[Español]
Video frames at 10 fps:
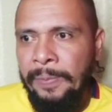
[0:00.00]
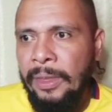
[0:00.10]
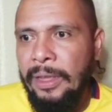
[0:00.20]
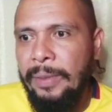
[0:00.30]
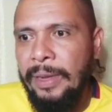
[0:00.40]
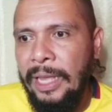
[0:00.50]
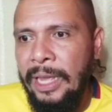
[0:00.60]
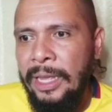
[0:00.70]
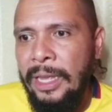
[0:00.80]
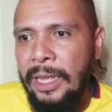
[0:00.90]
es
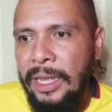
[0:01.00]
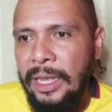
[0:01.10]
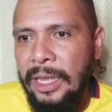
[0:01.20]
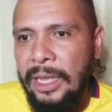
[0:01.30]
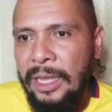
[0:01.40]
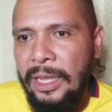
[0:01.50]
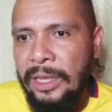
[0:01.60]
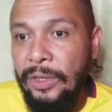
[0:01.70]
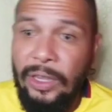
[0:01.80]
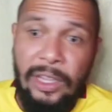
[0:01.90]
verdad, yo
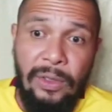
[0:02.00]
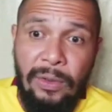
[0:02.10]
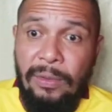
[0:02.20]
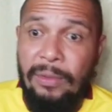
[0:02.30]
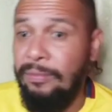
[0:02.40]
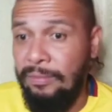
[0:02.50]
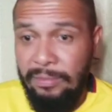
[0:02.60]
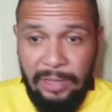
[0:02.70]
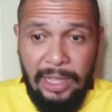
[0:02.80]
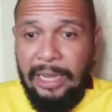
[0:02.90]
he seguido
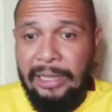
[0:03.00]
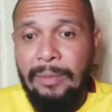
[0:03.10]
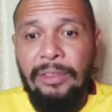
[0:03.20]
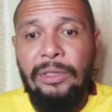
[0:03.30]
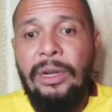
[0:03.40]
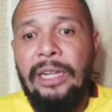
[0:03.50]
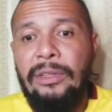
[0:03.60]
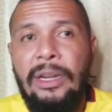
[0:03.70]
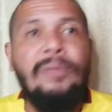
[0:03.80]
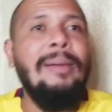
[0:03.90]
desde que estamos haciendo
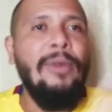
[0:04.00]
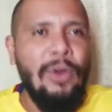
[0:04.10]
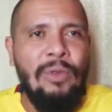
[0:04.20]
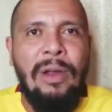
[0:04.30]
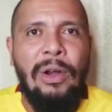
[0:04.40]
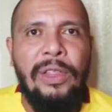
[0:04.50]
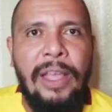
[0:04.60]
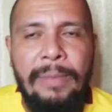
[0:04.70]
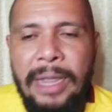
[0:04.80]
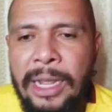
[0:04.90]
reacciones, vamos rumbo a los
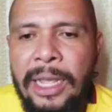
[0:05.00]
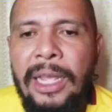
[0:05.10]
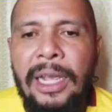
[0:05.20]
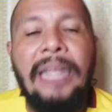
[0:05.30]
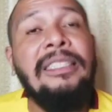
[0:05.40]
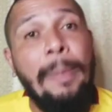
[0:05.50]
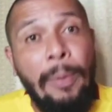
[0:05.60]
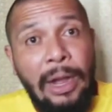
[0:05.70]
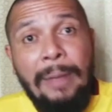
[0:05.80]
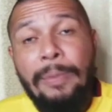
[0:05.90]
10.000. Gracias
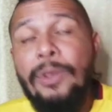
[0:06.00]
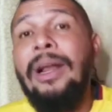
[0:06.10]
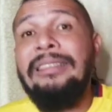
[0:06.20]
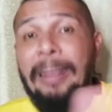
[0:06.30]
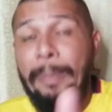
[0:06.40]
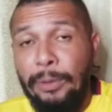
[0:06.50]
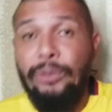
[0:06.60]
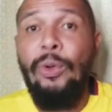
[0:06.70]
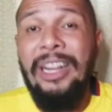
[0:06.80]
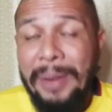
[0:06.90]
por el apoyo, gracias por
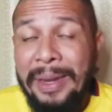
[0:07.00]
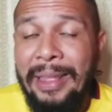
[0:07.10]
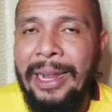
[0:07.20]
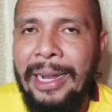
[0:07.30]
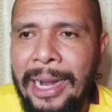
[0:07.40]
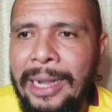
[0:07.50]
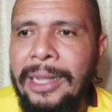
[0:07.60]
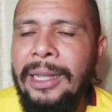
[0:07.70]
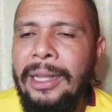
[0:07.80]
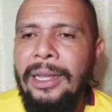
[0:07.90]
suscribirte al canal.
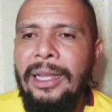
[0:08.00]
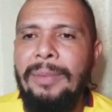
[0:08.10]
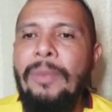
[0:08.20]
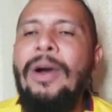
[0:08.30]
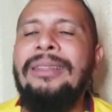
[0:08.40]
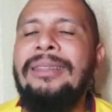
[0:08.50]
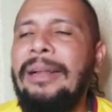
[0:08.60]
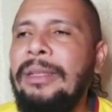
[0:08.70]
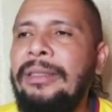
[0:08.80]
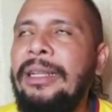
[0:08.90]
vamos a
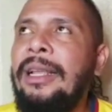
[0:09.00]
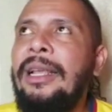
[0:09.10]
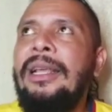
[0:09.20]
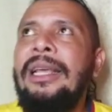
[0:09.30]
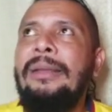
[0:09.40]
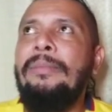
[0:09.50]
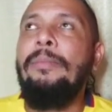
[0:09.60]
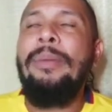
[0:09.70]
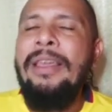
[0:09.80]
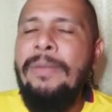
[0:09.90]
transmitir en
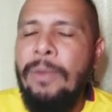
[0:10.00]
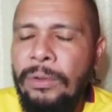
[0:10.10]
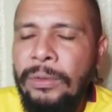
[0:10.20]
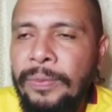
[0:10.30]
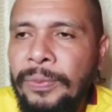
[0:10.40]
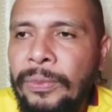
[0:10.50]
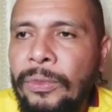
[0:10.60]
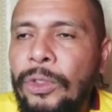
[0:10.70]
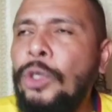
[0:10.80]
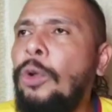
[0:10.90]
vivo
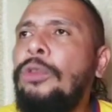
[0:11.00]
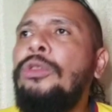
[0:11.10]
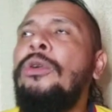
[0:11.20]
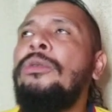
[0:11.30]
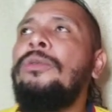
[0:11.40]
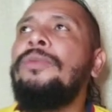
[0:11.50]
todo